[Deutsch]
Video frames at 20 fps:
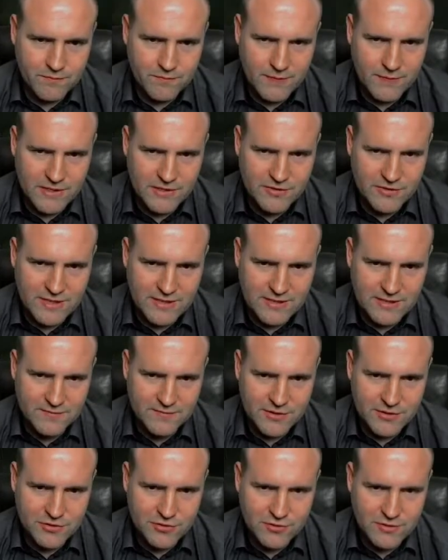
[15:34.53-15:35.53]
Meinst du, da sind
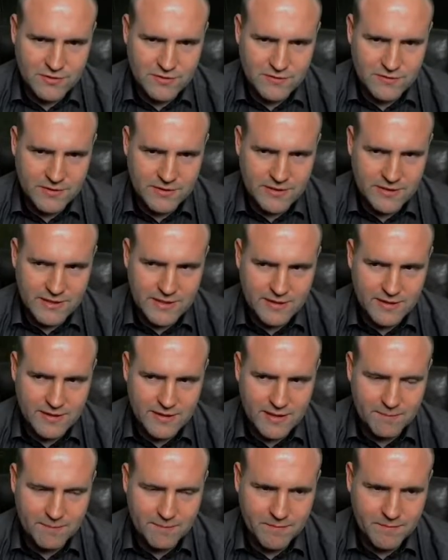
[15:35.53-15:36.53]
wir geschützt vor den anderen
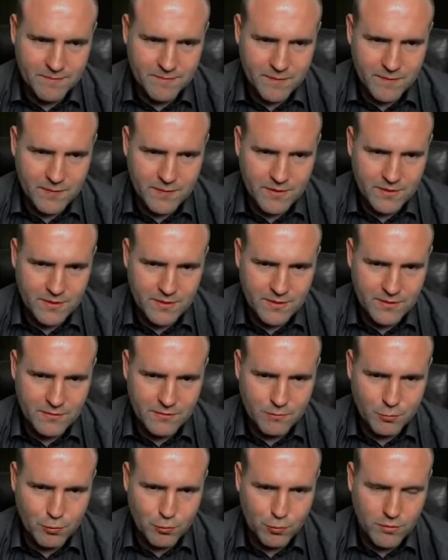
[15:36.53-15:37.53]
Lappen?
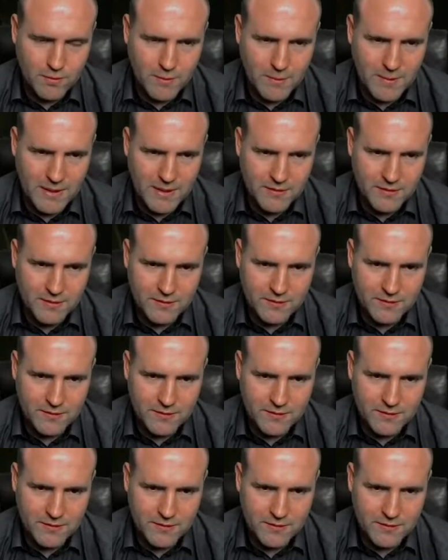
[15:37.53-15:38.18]
Können wir machen.